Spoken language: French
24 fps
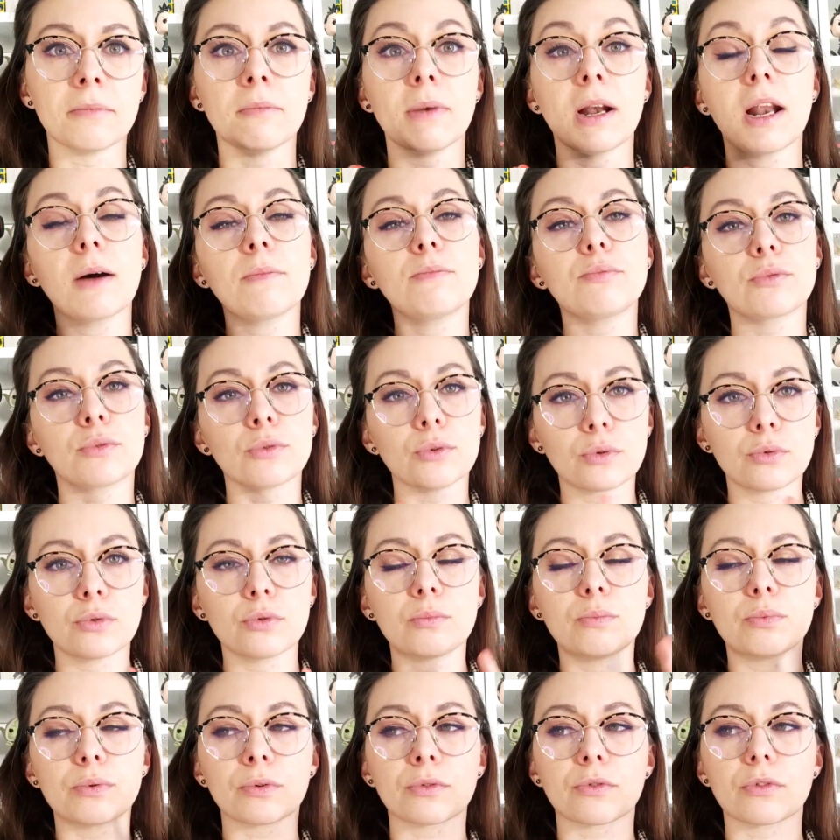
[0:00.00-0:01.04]
Là, pour le
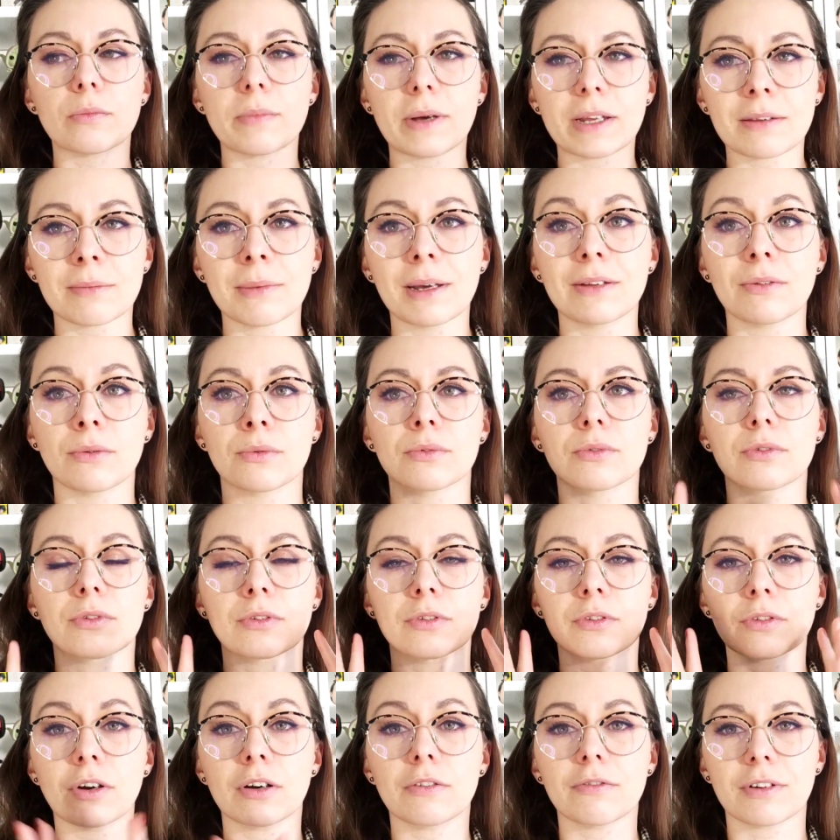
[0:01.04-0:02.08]
coup, pour The Batman, on s'en
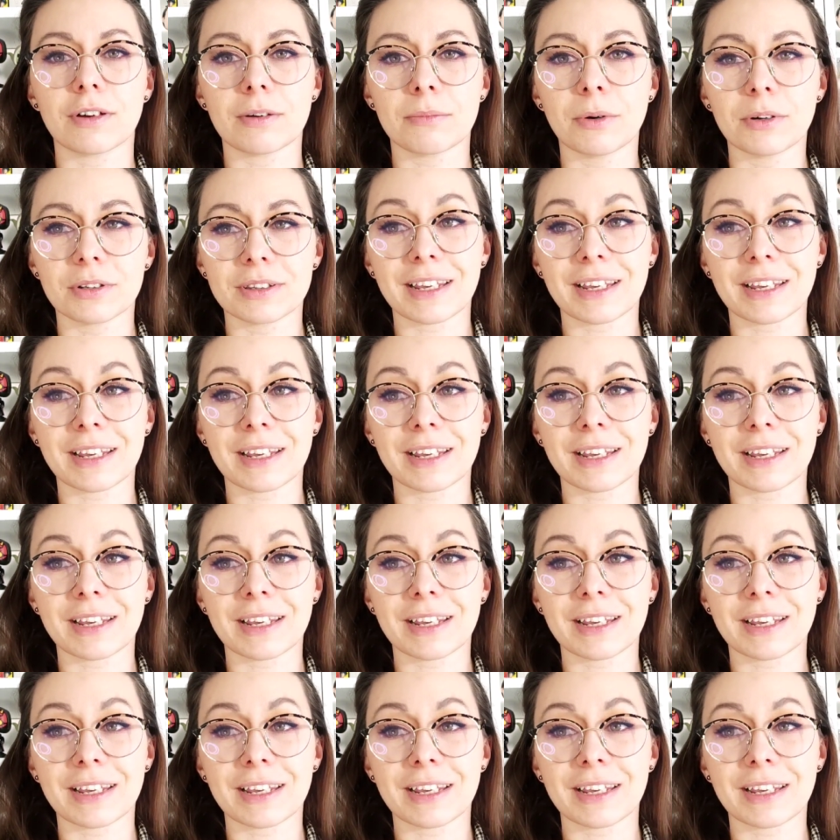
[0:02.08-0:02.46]
sort vraiment